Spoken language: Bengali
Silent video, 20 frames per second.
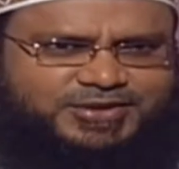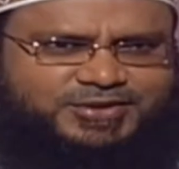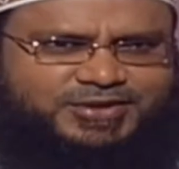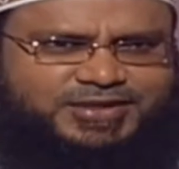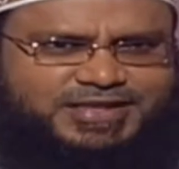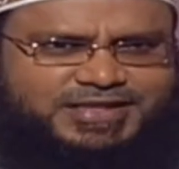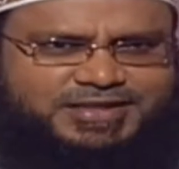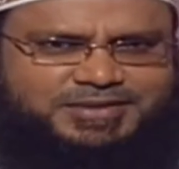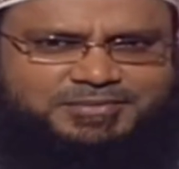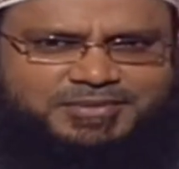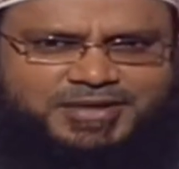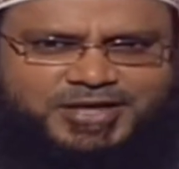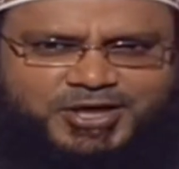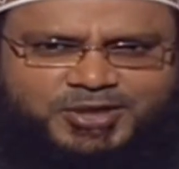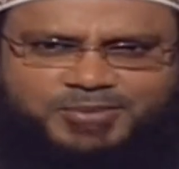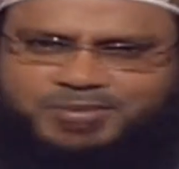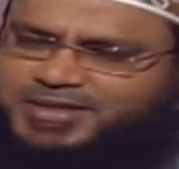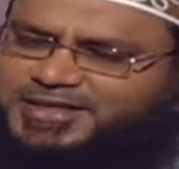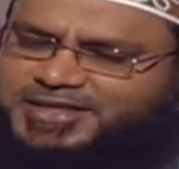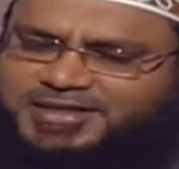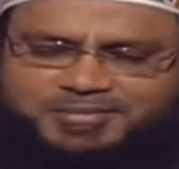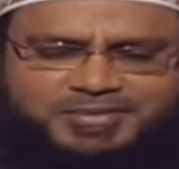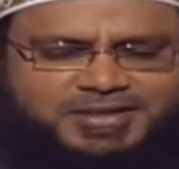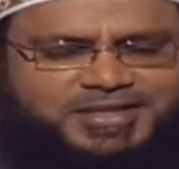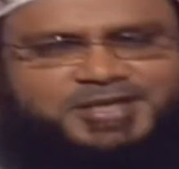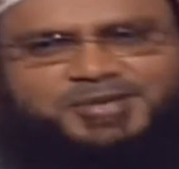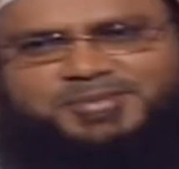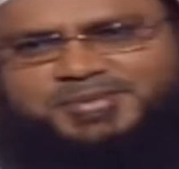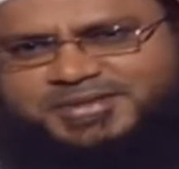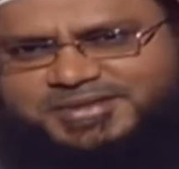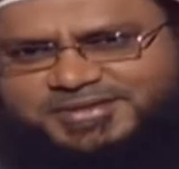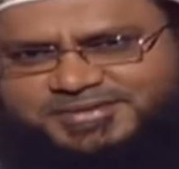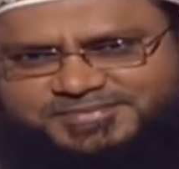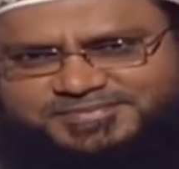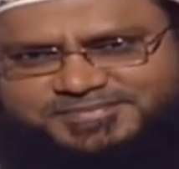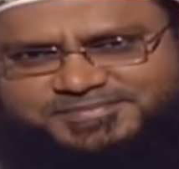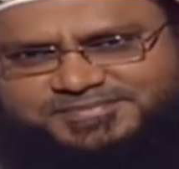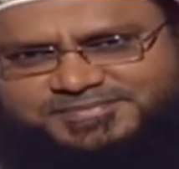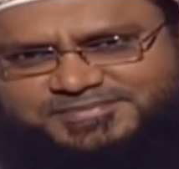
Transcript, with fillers: তাহলে কি মা হবে না মা হবে না